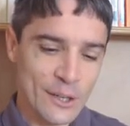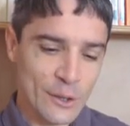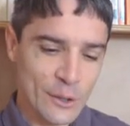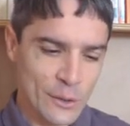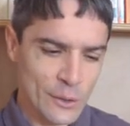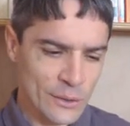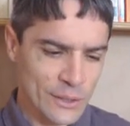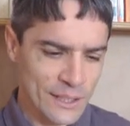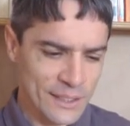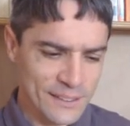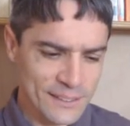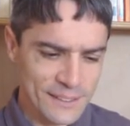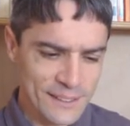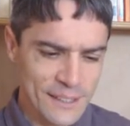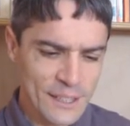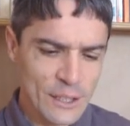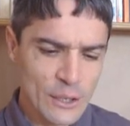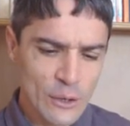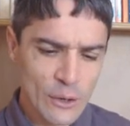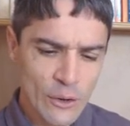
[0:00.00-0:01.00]
En
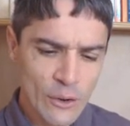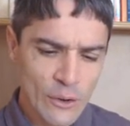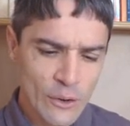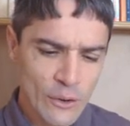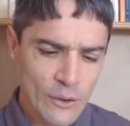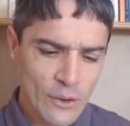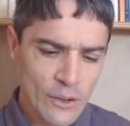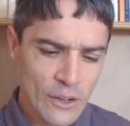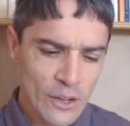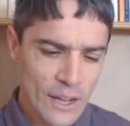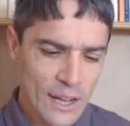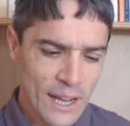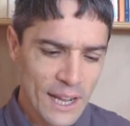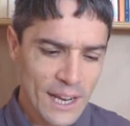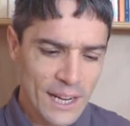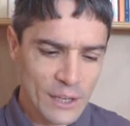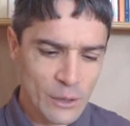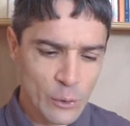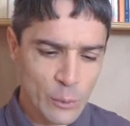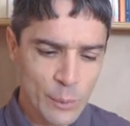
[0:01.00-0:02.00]
assignant
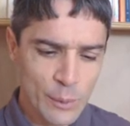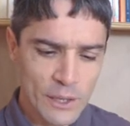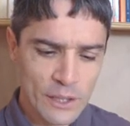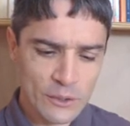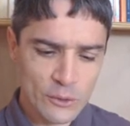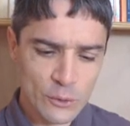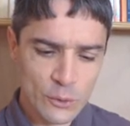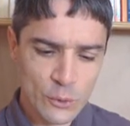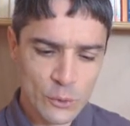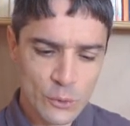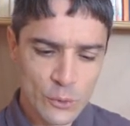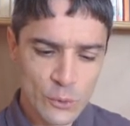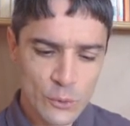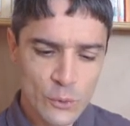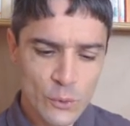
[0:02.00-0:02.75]
à l'oppression